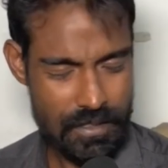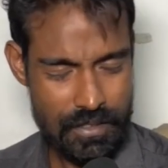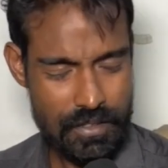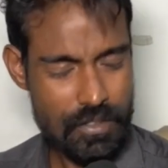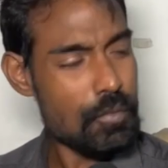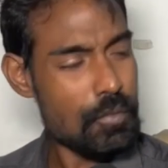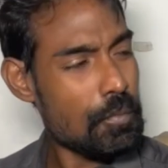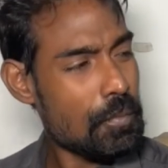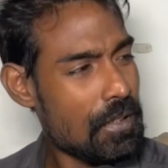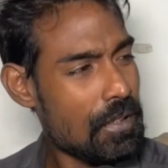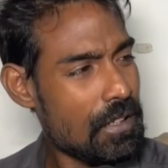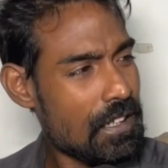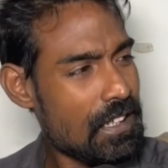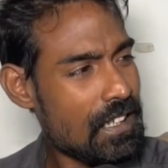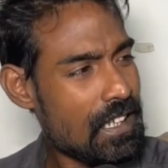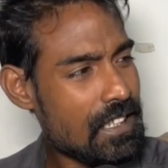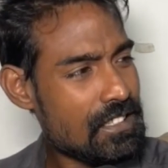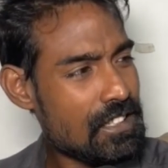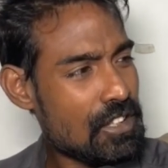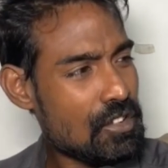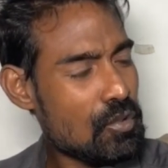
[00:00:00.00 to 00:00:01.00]
তো
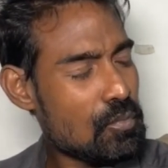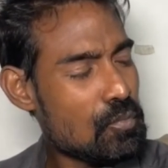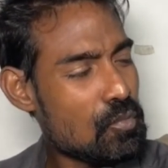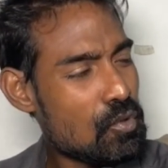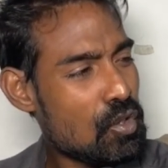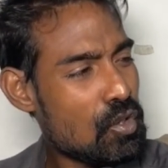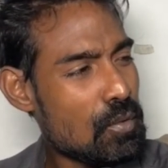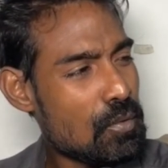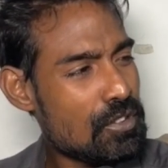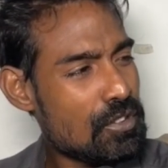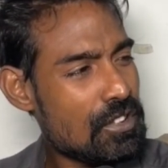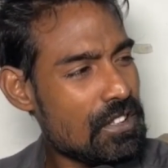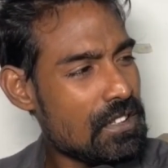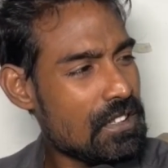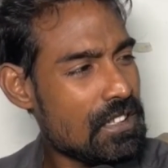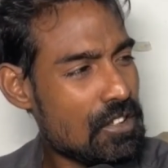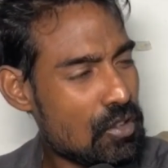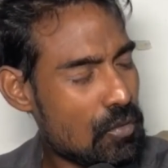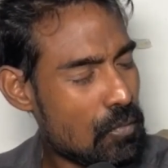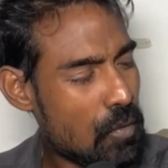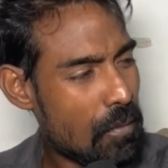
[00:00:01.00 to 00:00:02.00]
এরাজ্যের তো মুখ্যমন্ত্রী
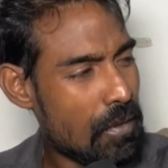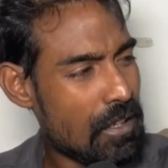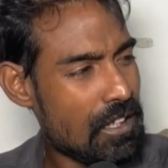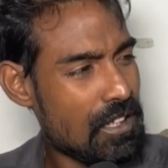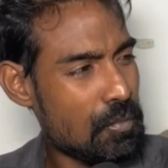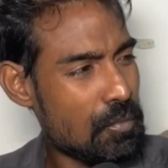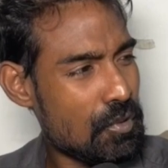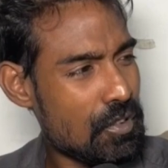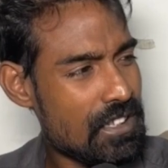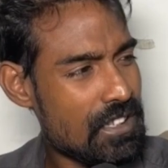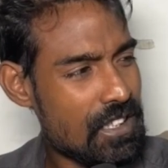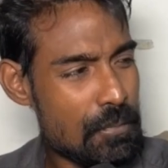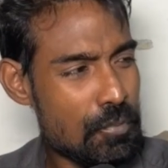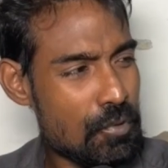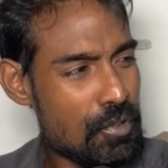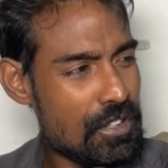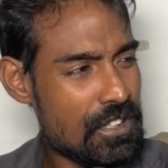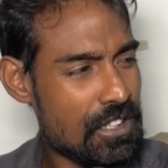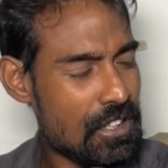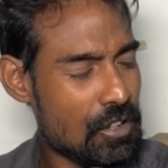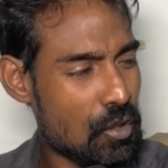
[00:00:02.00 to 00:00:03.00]
নিজে তো ভবানীপুরে গিয়ে
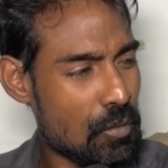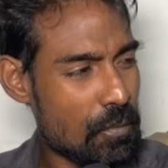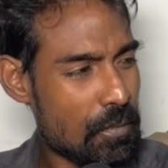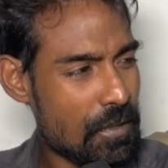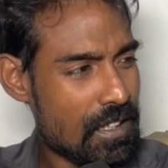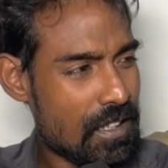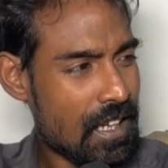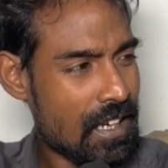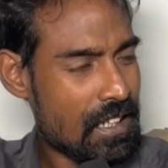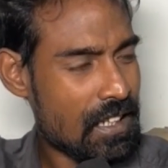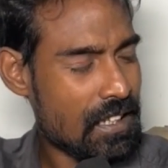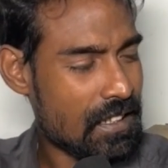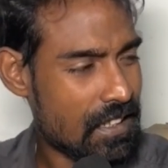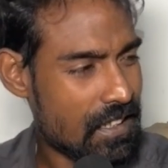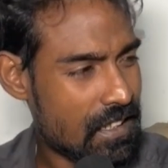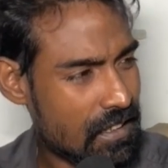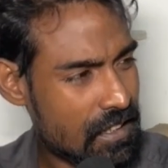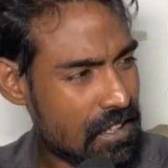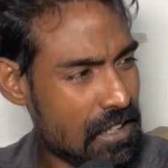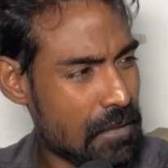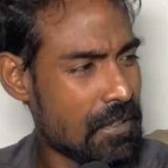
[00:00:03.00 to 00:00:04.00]
পুলিশকে ধমকে থানা থেকে
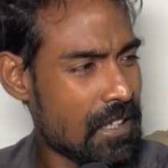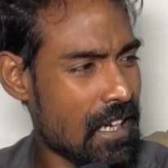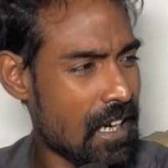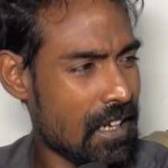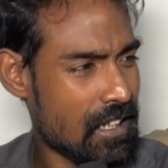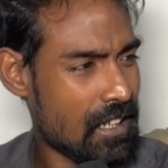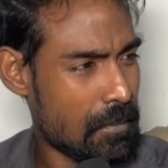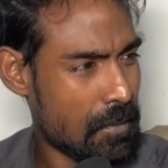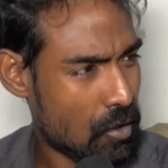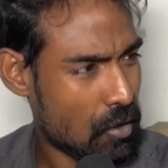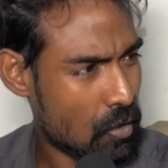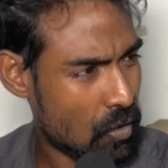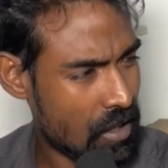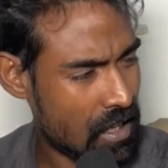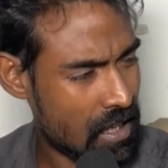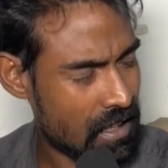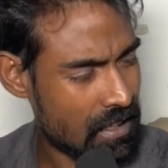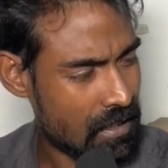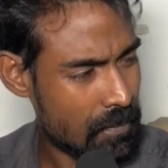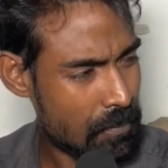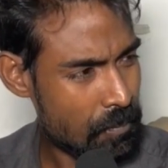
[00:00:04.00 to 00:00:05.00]
ক্রিমিনালকে বের করে
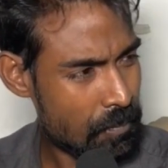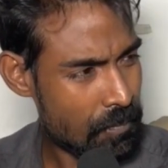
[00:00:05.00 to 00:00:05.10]
আনে